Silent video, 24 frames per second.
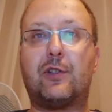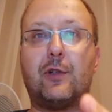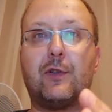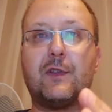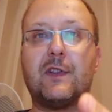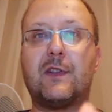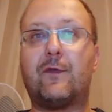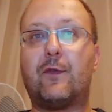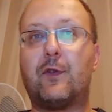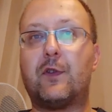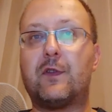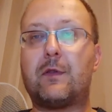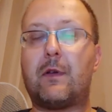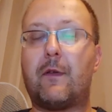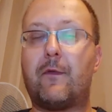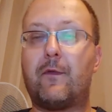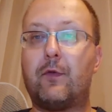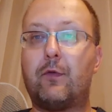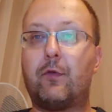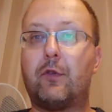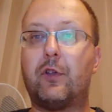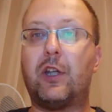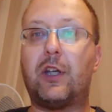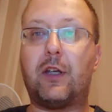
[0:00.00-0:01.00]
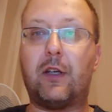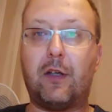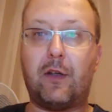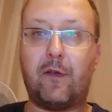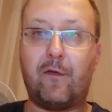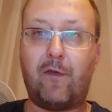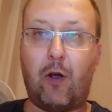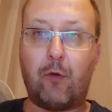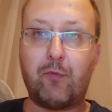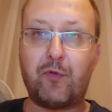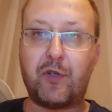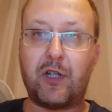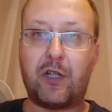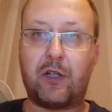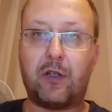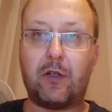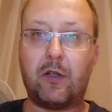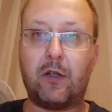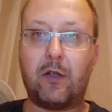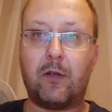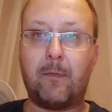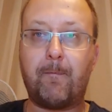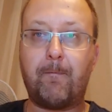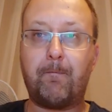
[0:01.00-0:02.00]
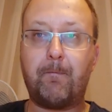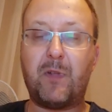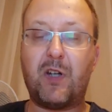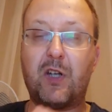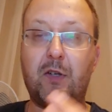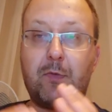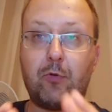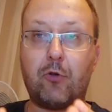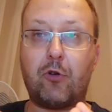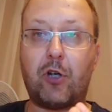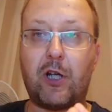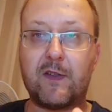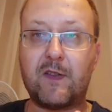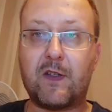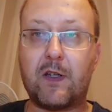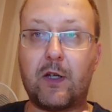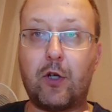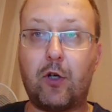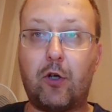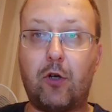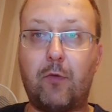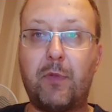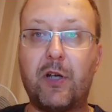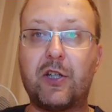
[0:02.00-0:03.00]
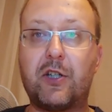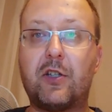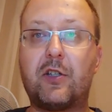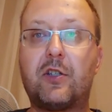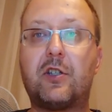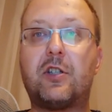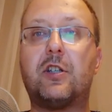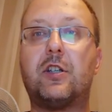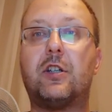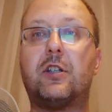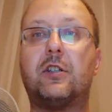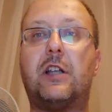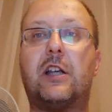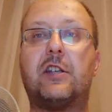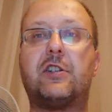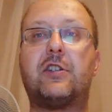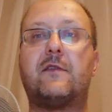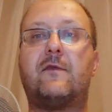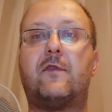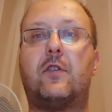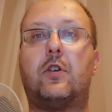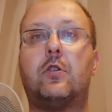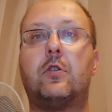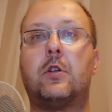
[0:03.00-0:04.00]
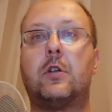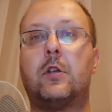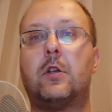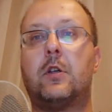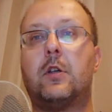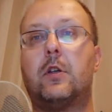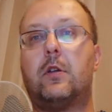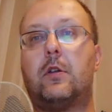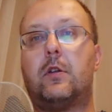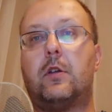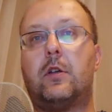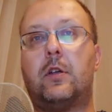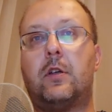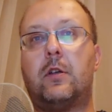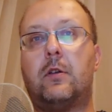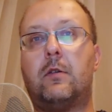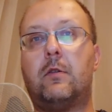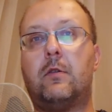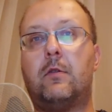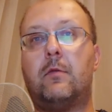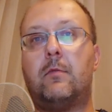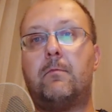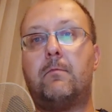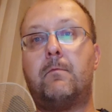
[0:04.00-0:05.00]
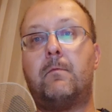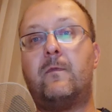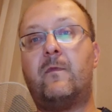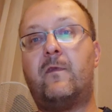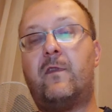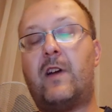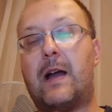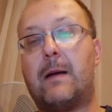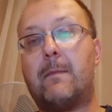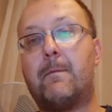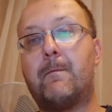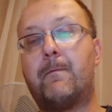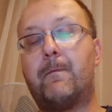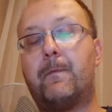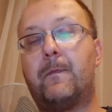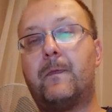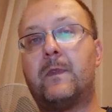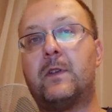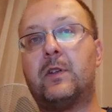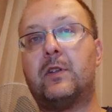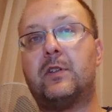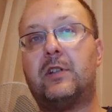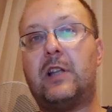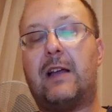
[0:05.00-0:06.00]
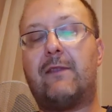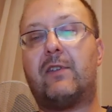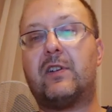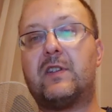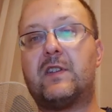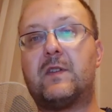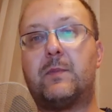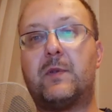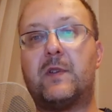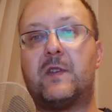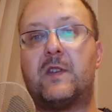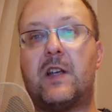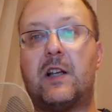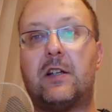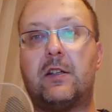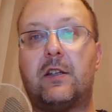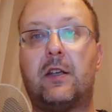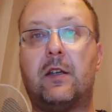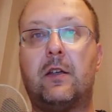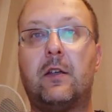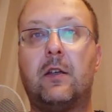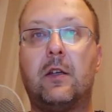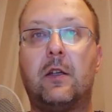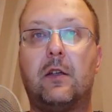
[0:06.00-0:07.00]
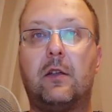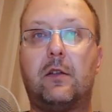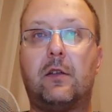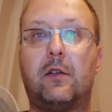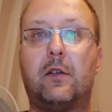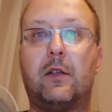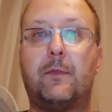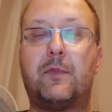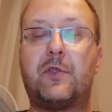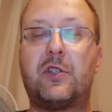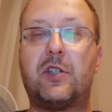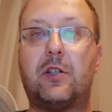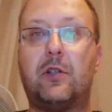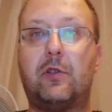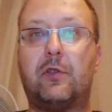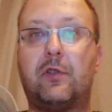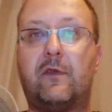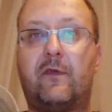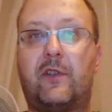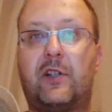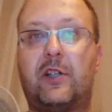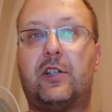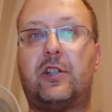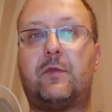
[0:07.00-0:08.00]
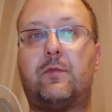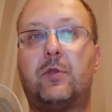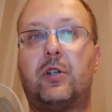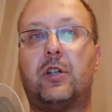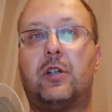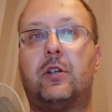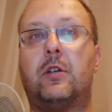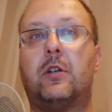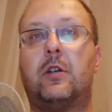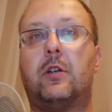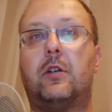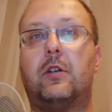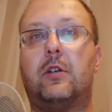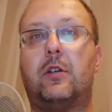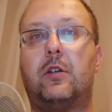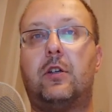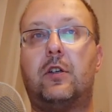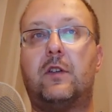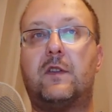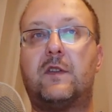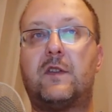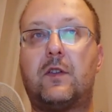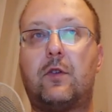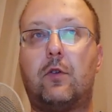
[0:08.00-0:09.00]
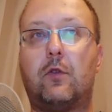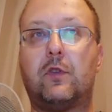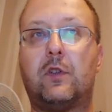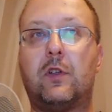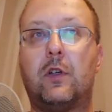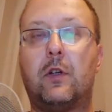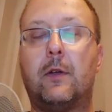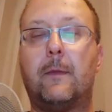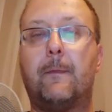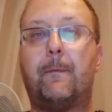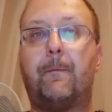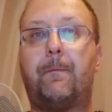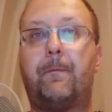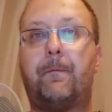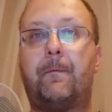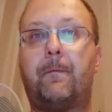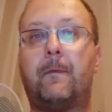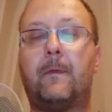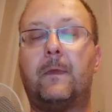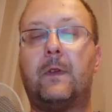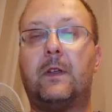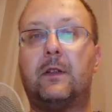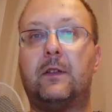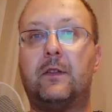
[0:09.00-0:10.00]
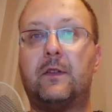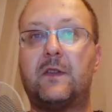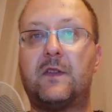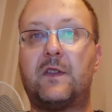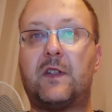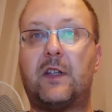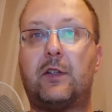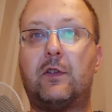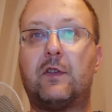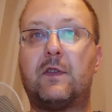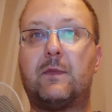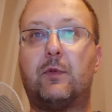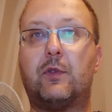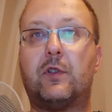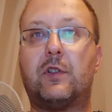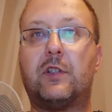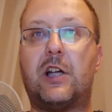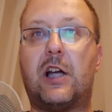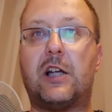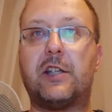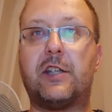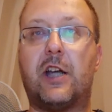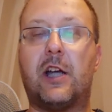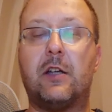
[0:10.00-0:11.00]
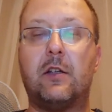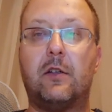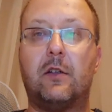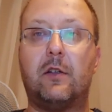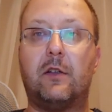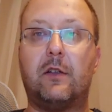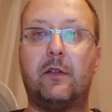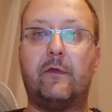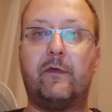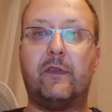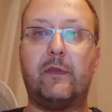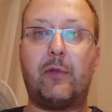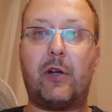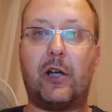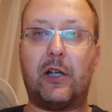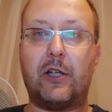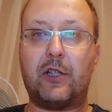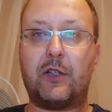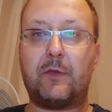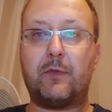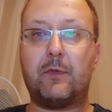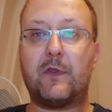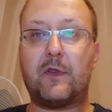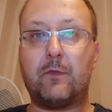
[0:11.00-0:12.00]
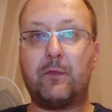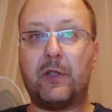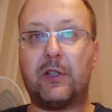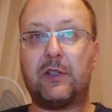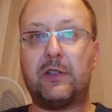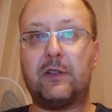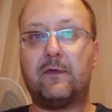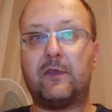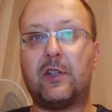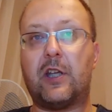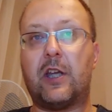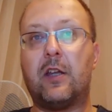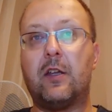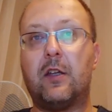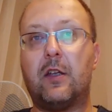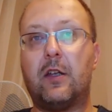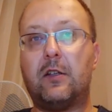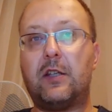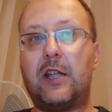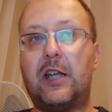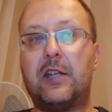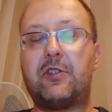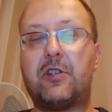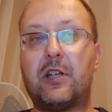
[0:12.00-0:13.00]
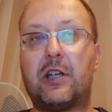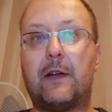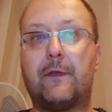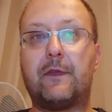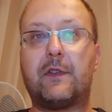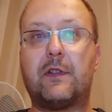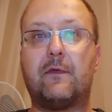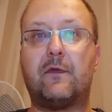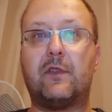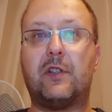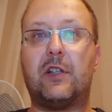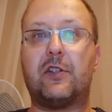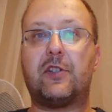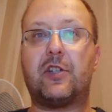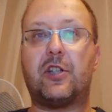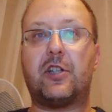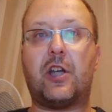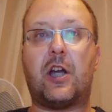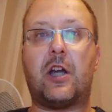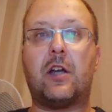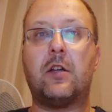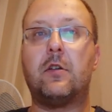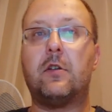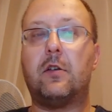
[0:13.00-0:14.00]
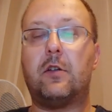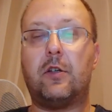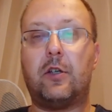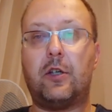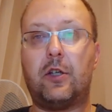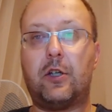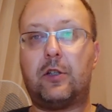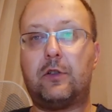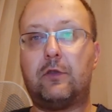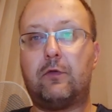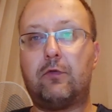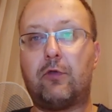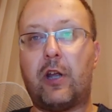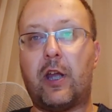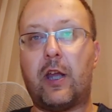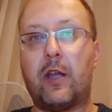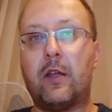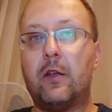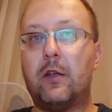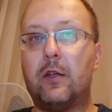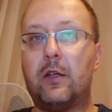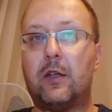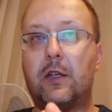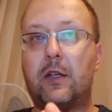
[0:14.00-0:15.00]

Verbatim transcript: Śląsk Wrocław Górnik e, Wałbrzych. E, mieliśmy okazję go obejrzeć na żywo. Wam, dla Was specjalnie przygotowaliśmy skrót mm, z tego spotkania. Wybraliśmy subiektywnie najciekawsze wydarzenia, które